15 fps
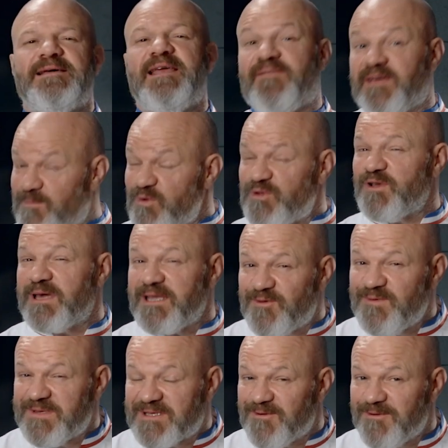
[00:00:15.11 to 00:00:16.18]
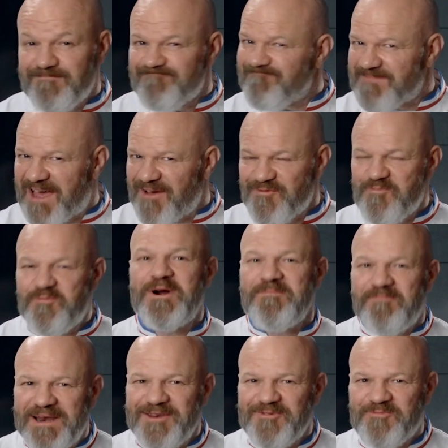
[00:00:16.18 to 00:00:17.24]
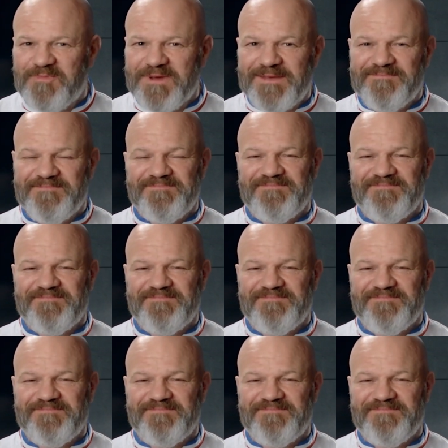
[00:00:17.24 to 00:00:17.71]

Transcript: Et avec mon secret de cuisson, vous ne pourrez pas les louper.